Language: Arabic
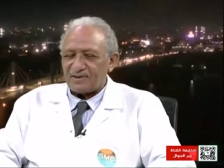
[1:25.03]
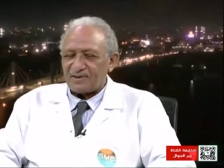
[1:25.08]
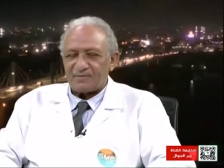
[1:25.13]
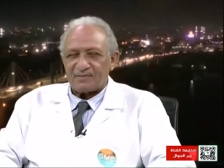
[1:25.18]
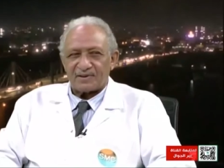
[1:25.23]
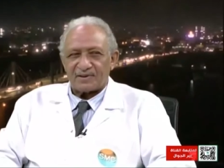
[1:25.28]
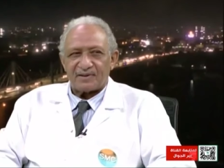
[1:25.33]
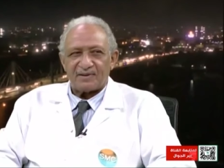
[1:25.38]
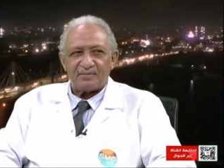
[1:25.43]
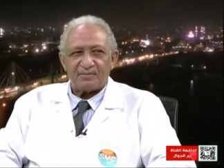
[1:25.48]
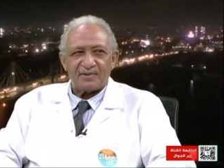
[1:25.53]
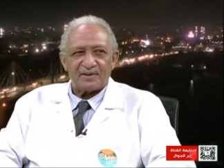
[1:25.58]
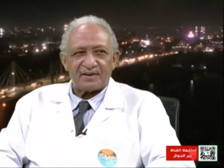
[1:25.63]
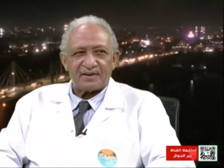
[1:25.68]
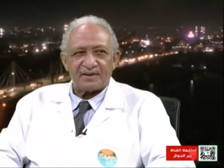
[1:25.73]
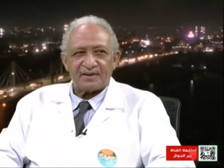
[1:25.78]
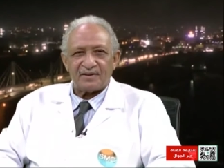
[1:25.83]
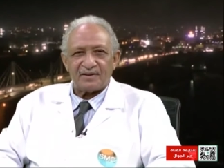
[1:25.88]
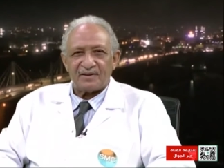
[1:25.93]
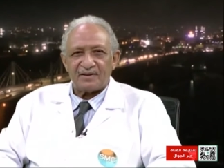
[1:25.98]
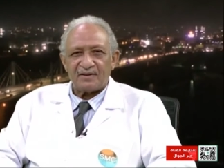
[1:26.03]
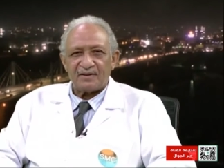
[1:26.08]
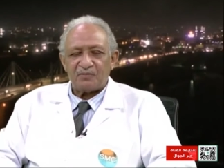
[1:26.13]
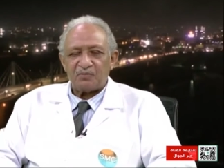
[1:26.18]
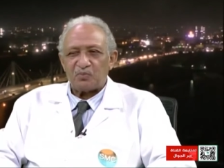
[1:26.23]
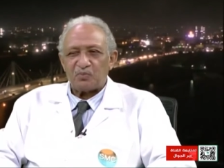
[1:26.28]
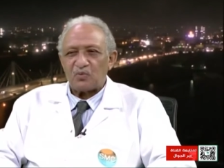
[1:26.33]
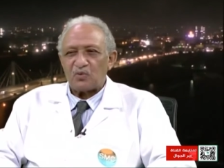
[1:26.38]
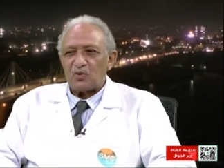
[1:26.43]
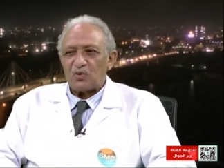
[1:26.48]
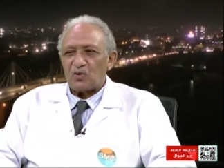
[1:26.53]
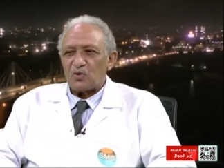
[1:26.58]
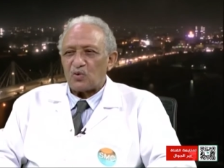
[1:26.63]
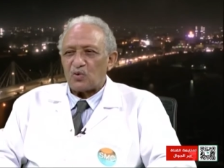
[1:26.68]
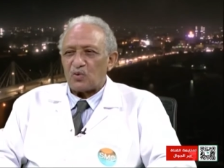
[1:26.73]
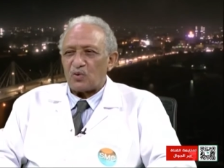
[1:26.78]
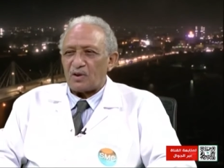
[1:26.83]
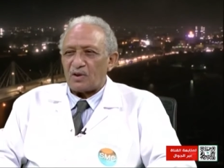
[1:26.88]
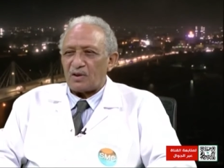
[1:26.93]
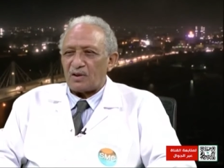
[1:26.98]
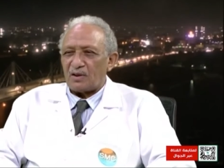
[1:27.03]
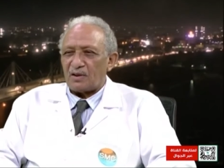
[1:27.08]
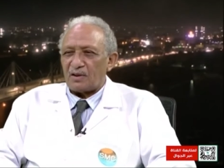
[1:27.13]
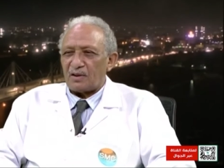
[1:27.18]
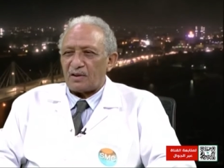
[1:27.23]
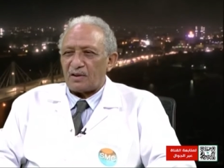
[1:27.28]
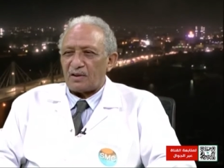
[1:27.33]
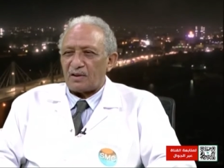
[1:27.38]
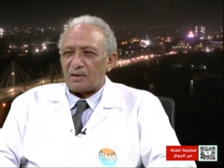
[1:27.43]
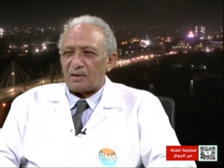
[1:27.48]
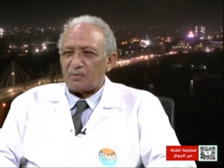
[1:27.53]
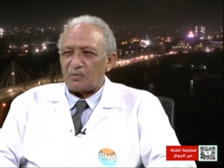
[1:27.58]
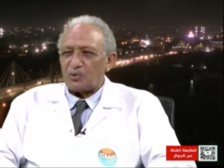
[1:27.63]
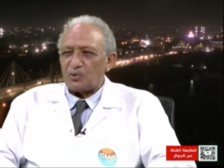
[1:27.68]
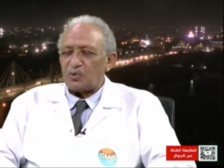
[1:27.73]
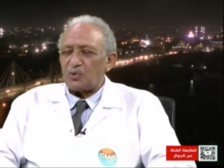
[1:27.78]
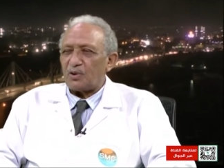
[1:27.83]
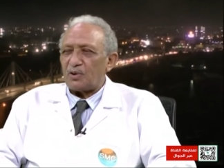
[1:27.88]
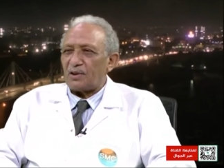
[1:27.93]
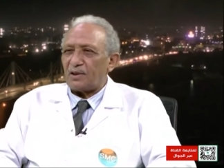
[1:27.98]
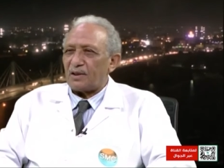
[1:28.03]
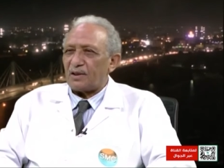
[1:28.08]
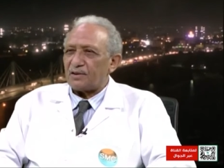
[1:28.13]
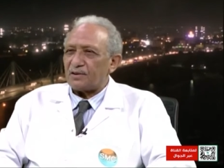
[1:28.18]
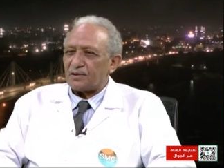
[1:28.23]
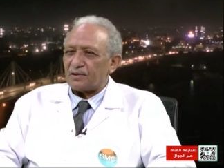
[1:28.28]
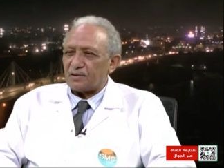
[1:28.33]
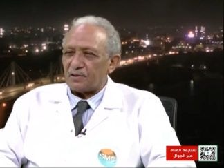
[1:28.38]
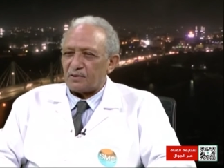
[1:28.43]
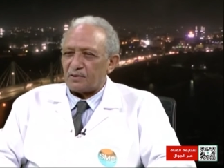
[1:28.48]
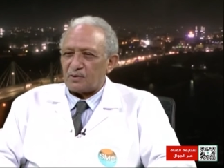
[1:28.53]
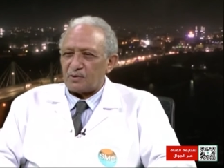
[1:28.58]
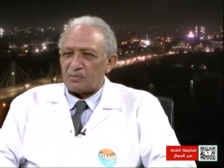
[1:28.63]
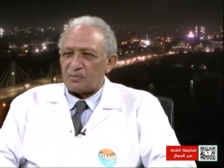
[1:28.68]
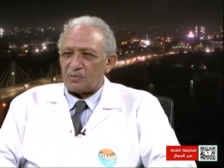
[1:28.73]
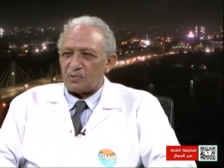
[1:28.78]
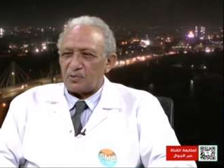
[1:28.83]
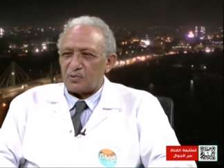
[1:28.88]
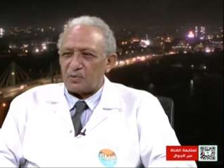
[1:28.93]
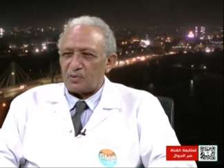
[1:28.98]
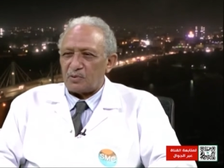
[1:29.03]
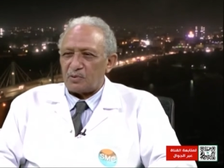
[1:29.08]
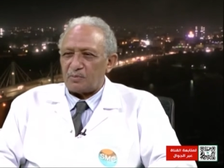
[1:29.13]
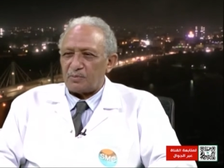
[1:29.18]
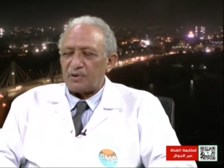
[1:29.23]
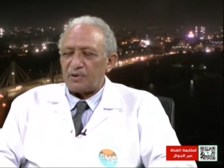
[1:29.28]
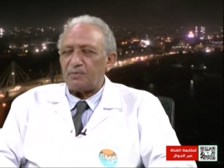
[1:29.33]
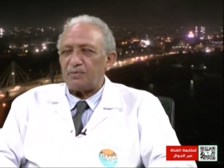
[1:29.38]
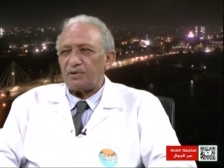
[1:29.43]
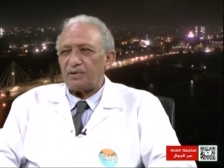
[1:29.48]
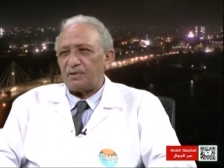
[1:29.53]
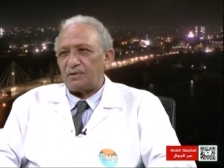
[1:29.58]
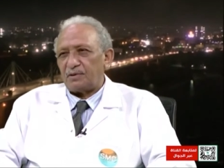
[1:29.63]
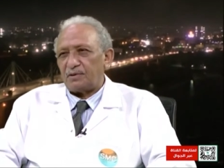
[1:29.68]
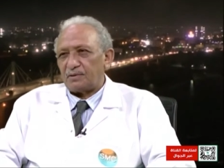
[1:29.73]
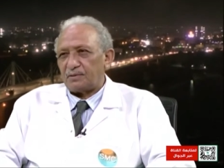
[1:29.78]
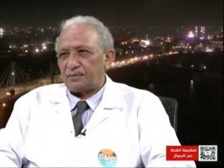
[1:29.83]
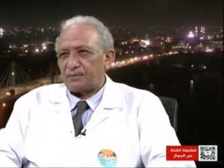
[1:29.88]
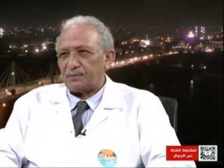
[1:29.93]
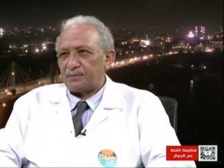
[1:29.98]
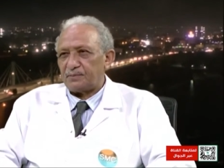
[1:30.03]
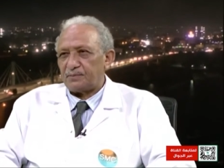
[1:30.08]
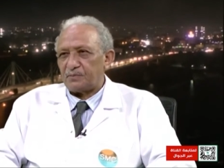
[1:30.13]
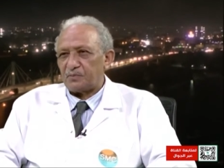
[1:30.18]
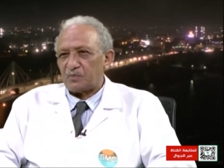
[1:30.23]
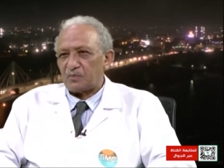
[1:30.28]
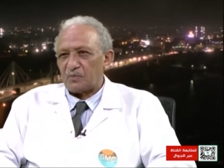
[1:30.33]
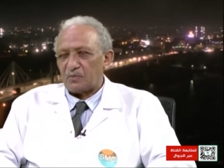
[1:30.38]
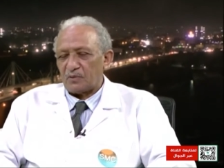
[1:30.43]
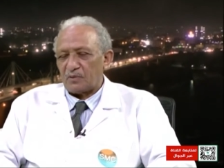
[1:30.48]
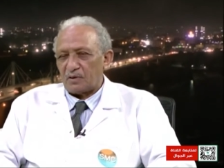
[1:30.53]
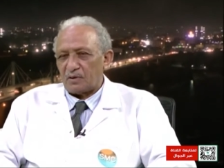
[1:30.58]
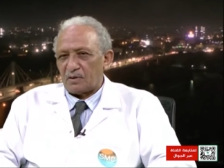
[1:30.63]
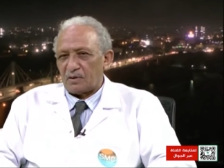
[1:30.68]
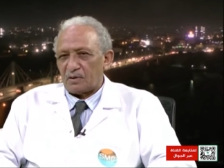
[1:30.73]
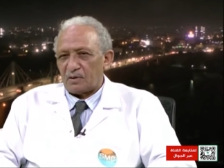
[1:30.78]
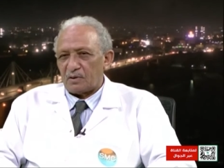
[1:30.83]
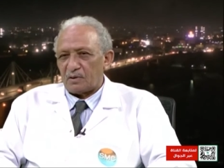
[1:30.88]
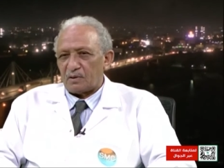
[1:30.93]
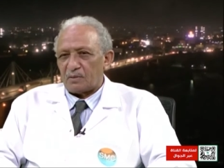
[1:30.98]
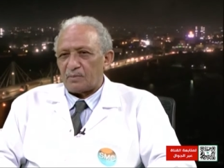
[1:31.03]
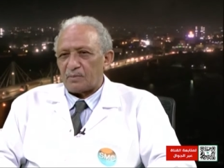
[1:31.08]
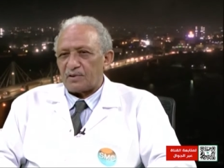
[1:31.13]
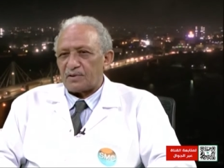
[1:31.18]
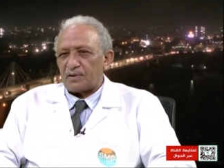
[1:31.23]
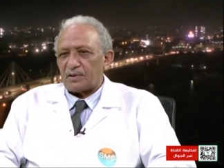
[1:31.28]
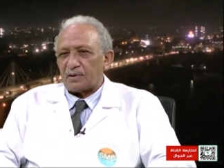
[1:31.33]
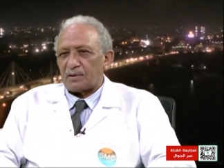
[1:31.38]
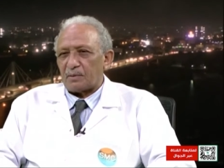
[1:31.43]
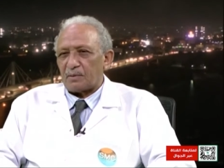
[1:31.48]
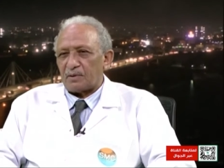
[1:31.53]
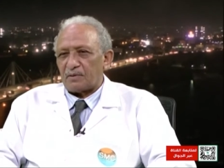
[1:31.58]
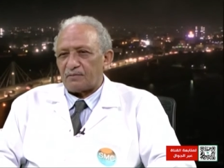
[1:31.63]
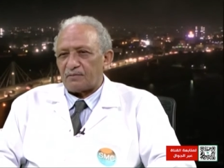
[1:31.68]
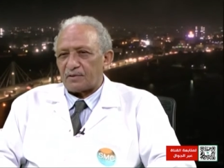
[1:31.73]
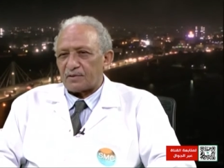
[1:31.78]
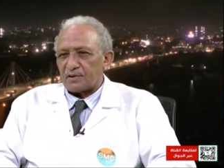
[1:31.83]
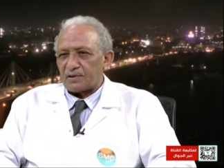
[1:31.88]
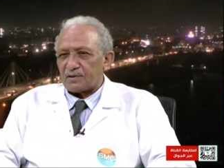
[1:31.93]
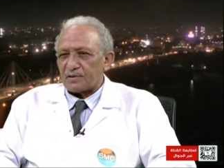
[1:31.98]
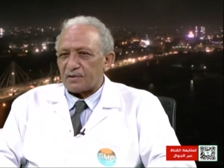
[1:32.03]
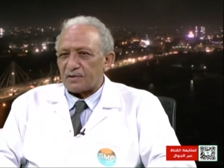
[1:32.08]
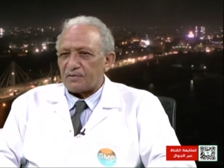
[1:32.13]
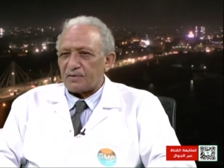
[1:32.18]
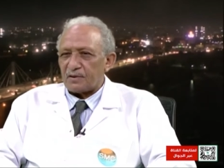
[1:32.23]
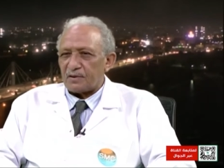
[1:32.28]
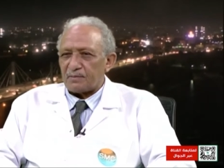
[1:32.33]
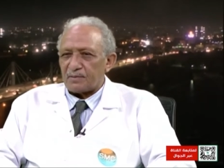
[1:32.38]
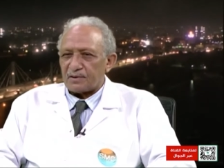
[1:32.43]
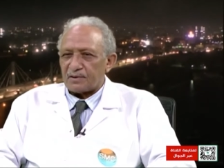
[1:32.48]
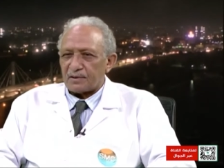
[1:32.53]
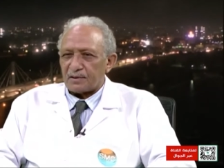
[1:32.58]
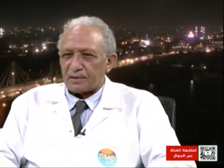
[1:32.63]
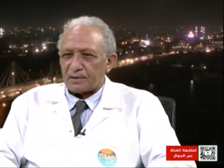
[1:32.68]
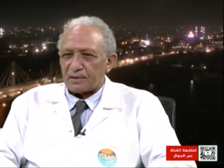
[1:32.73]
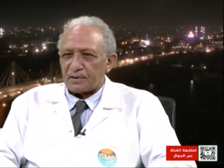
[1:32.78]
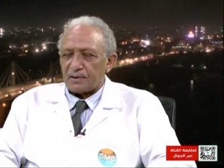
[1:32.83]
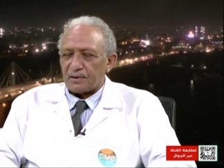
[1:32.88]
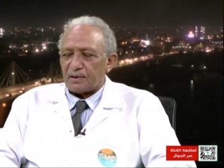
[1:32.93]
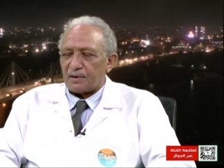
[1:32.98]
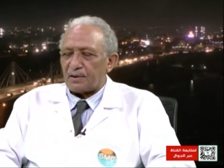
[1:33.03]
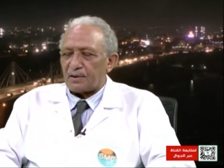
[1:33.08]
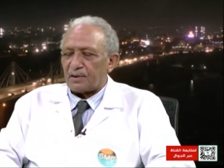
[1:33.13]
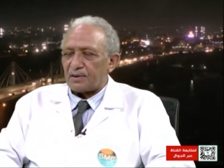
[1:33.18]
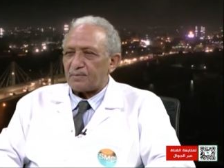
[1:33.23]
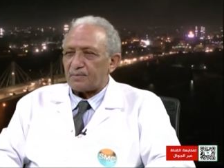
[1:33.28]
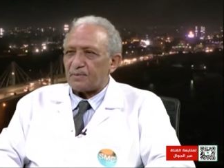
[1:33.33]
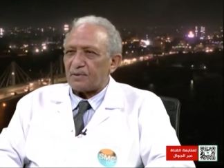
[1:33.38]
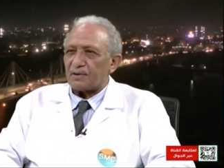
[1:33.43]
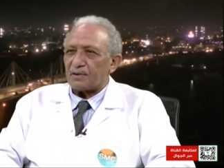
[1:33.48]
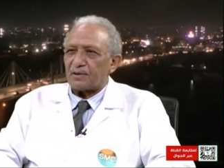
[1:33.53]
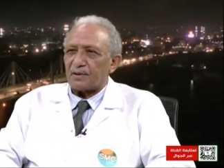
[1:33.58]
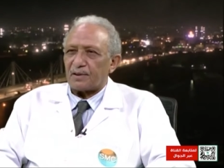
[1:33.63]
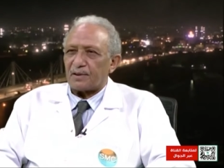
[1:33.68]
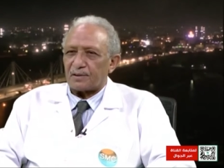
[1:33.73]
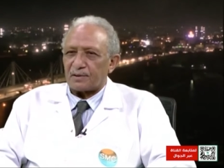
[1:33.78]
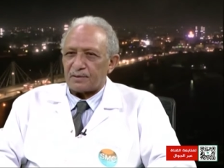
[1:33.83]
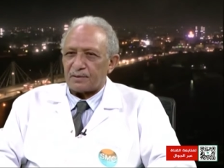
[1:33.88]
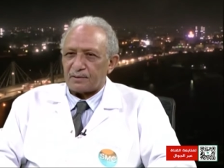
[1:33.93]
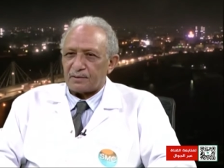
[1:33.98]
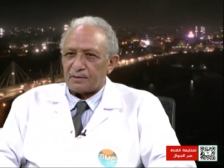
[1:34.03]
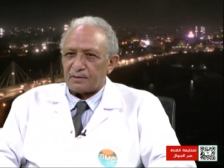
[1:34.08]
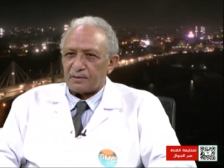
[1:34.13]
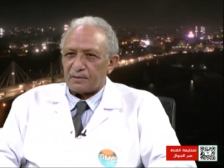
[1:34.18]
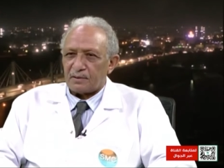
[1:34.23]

دينا مرحبا بك والموضوع اللي أشرت له موضوع مهم جدا بالذات طبعا فصل الصيف زي ما ذكرتي الناس بتتحرك